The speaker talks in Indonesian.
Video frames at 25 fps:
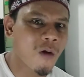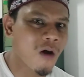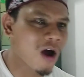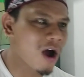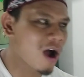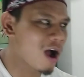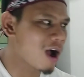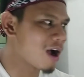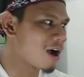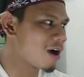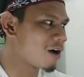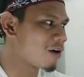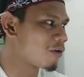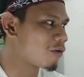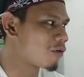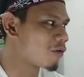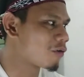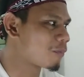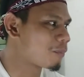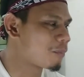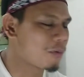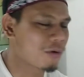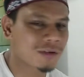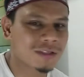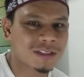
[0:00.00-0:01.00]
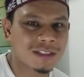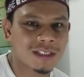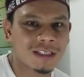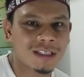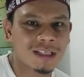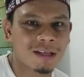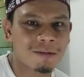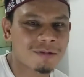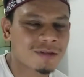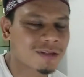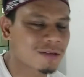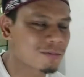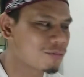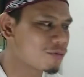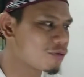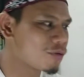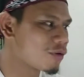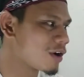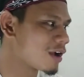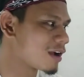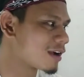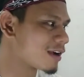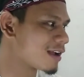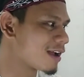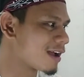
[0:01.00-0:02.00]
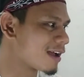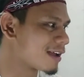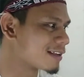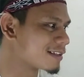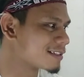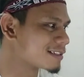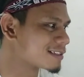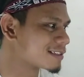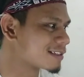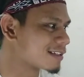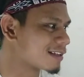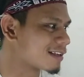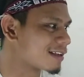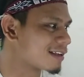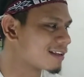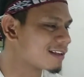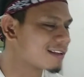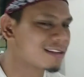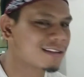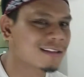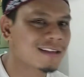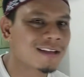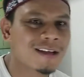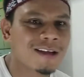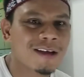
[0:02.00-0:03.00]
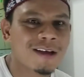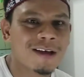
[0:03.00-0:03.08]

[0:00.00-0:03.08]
Wow, positif semua guys ya.